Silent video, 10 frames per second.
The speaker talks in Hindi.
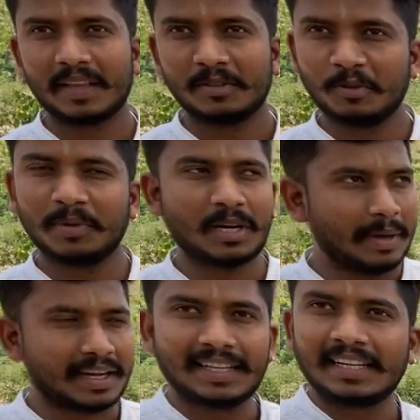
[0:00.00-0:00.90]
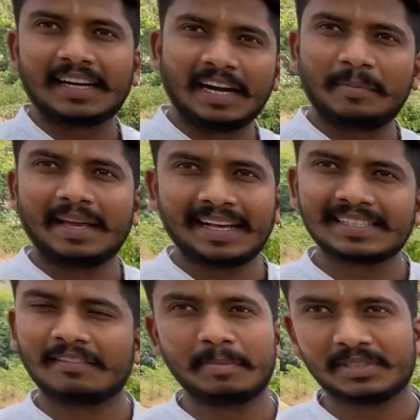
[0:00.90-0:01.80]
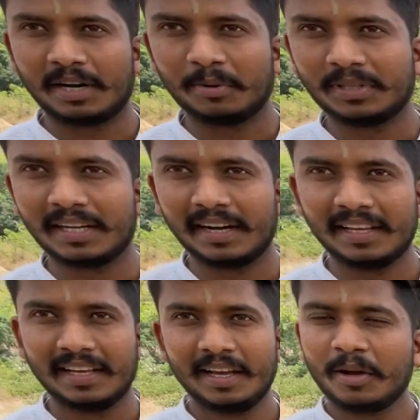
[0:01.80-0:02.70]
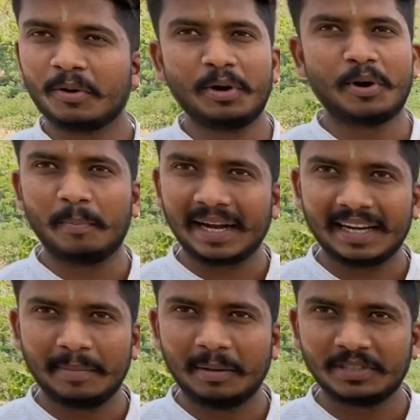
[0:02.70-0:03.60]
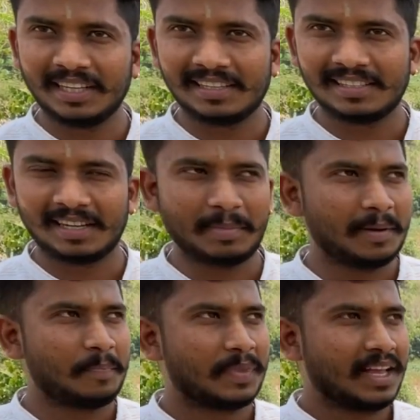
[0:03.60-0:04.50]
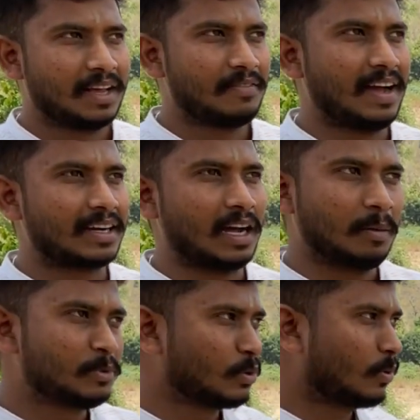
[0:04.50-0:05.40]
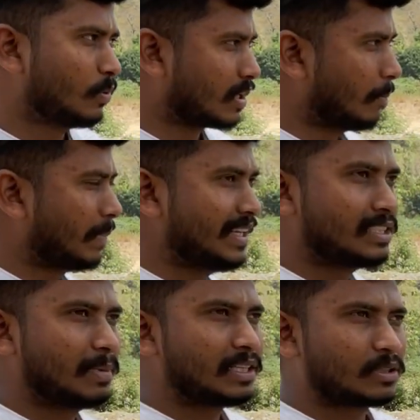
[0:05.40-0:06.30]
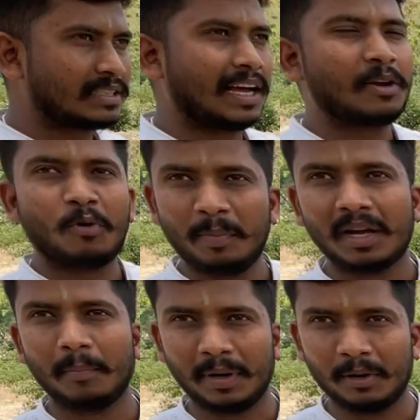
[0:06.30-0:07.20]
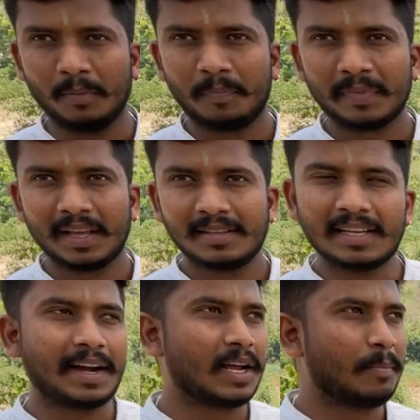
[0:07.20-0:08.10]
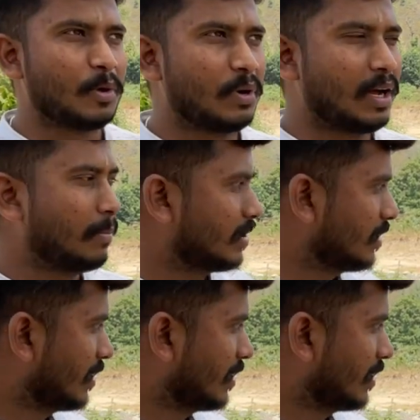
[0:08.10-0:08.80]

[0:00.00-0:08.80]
सुबह शाम अगर एक दिन खड़ी भी एक सेल्फ में स्टार्ट होती है गाड़ी कोई ड्रॉबैक नहीं मिला मुझे डीजल इंजन में इनफैक्ट अब जो कंपनीज में चाहे कोई भी कंपनी हो सारी कंपनियों ने अब